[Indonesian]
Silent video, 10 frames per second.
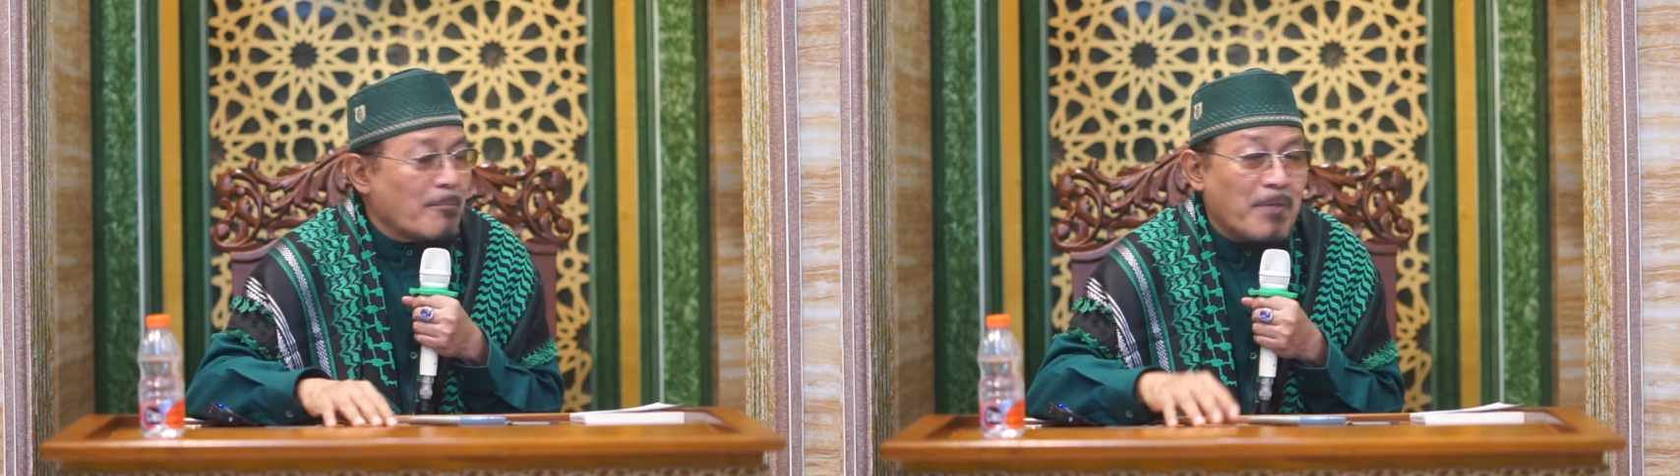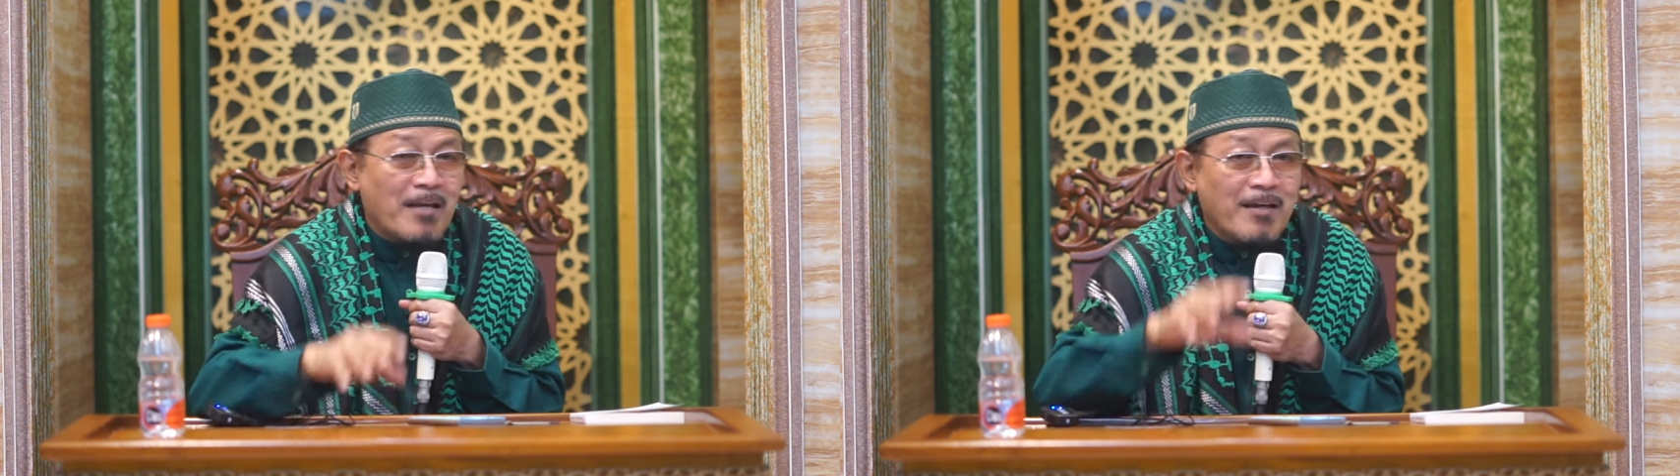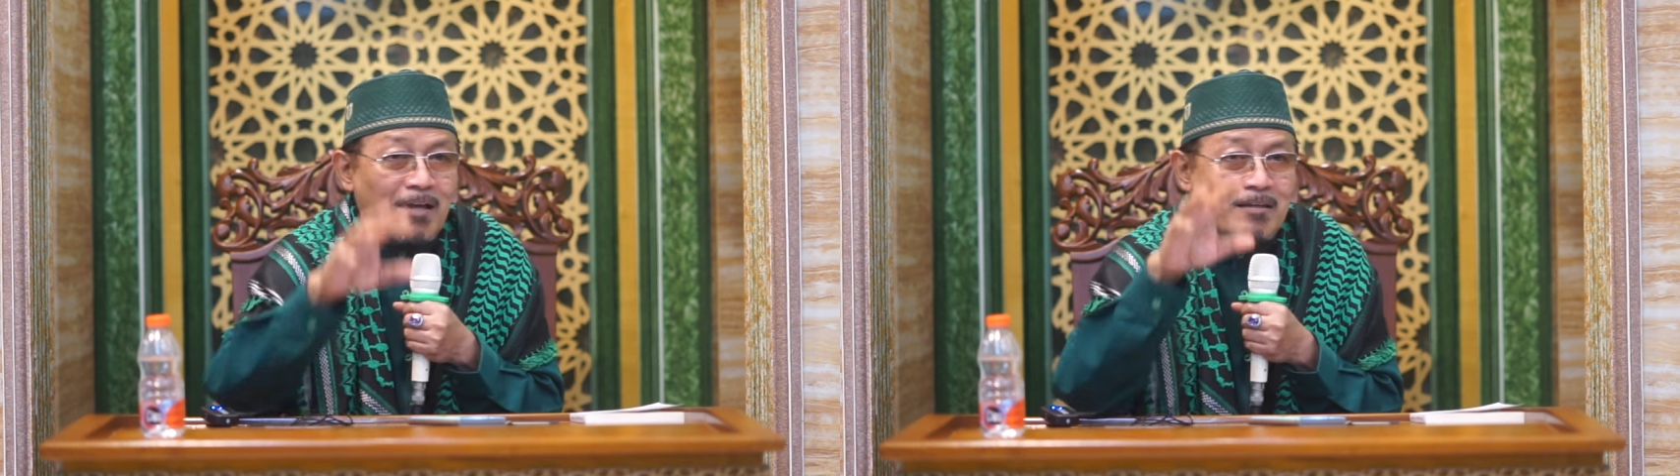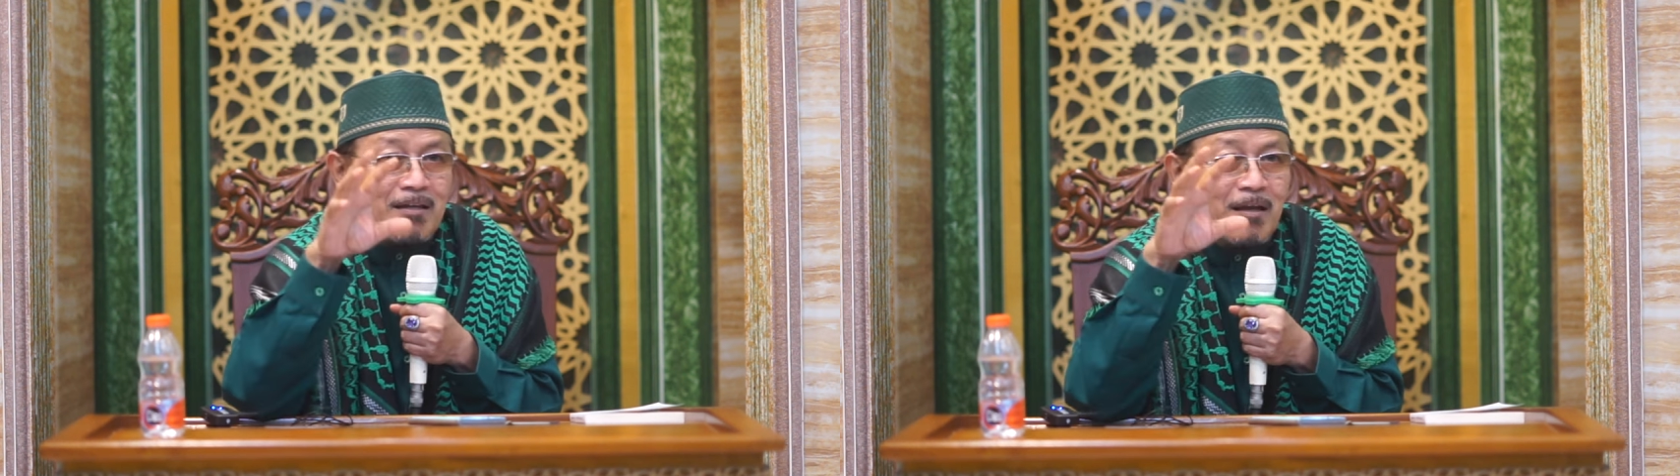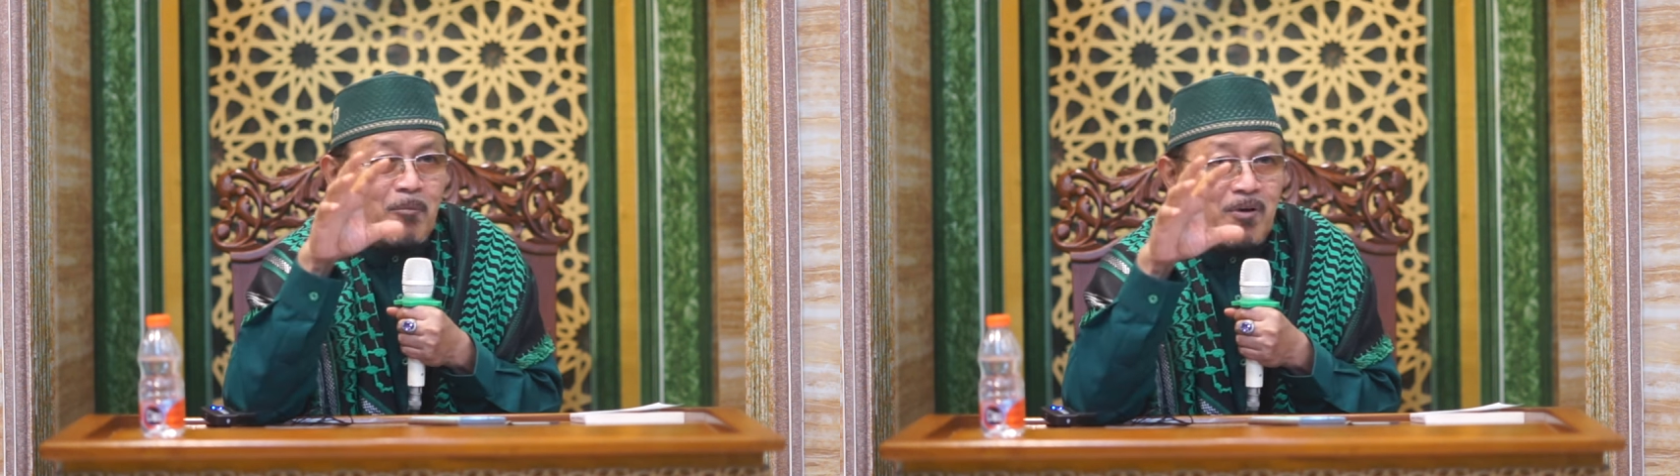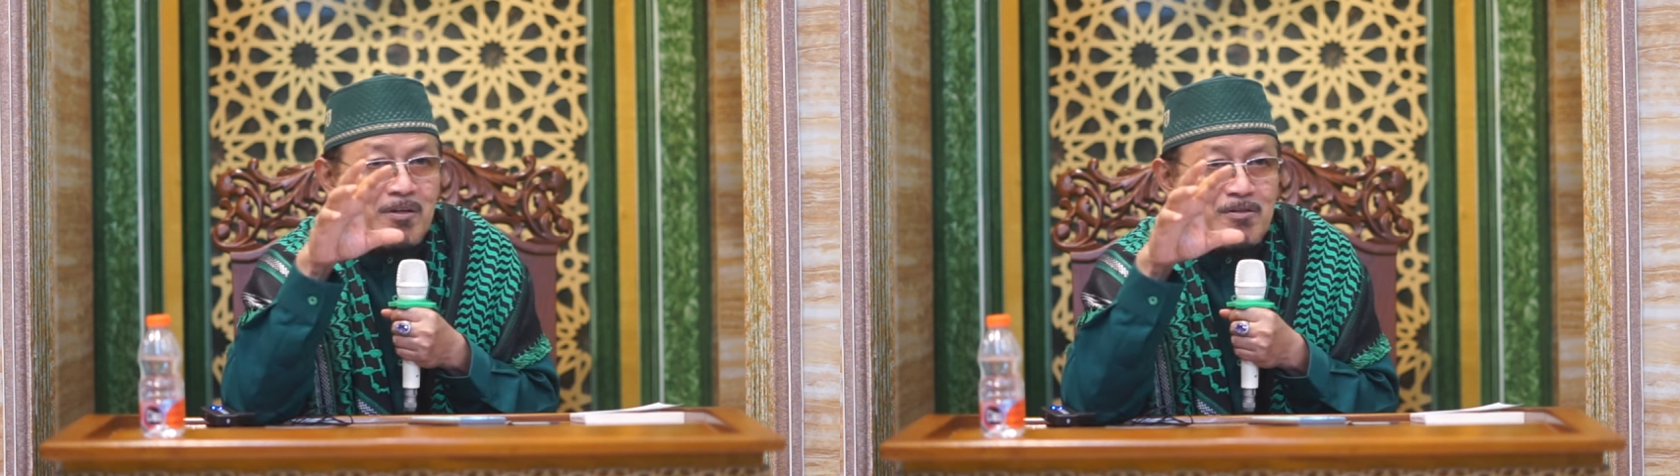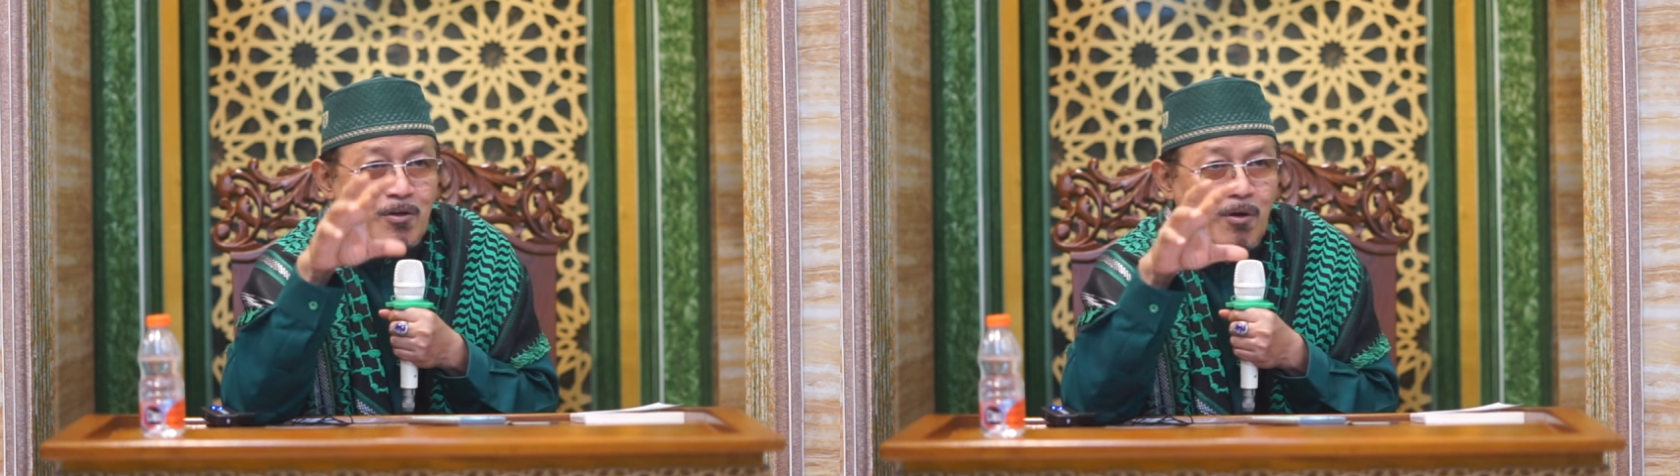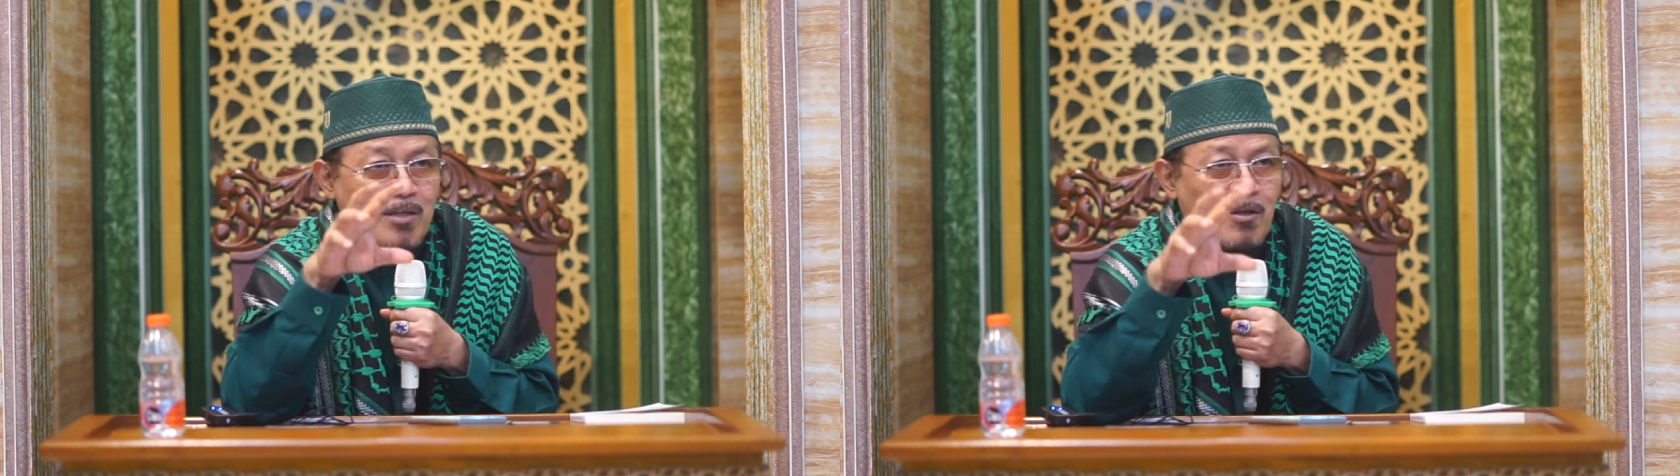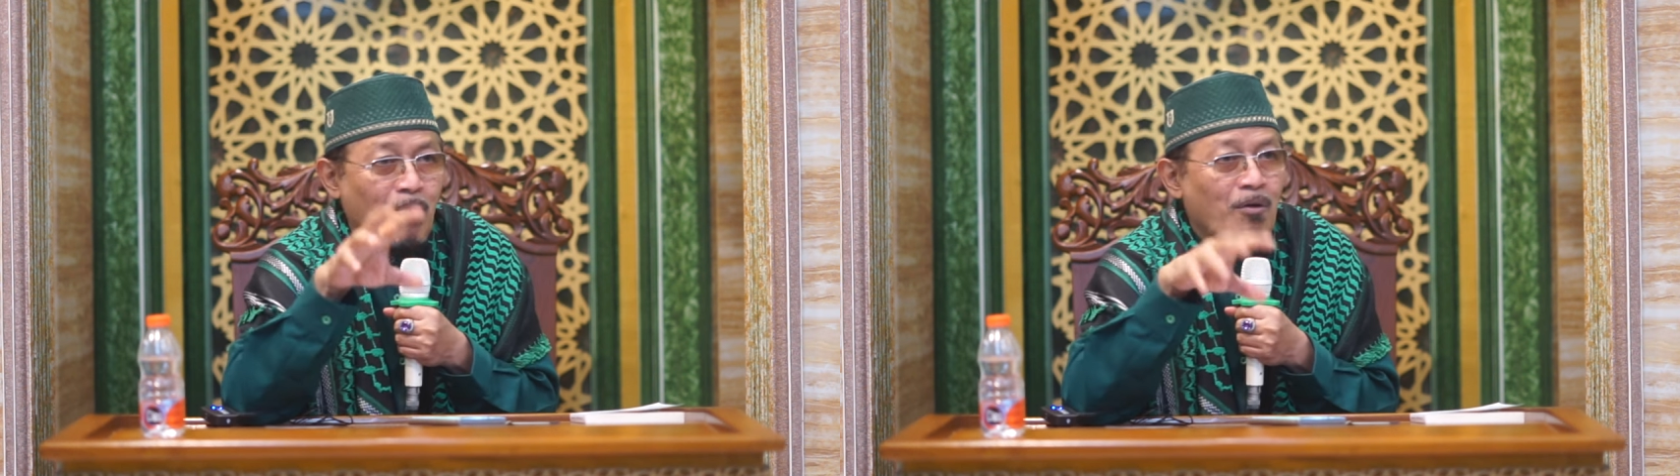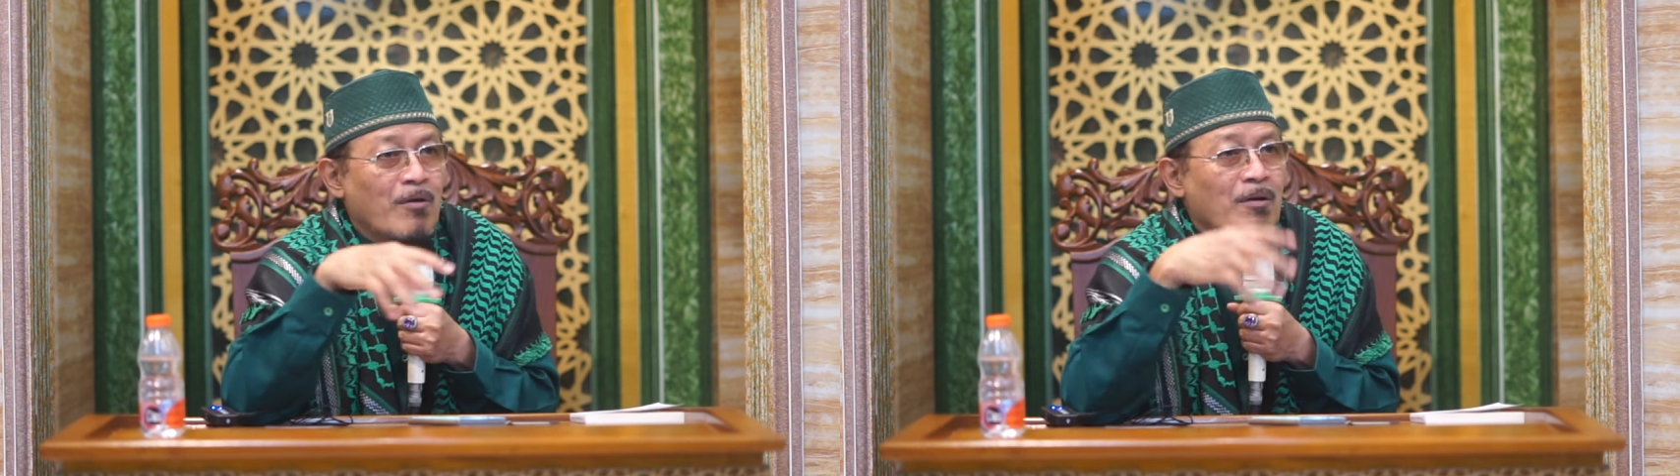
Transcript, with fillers: tapi andai kata yang menizong atau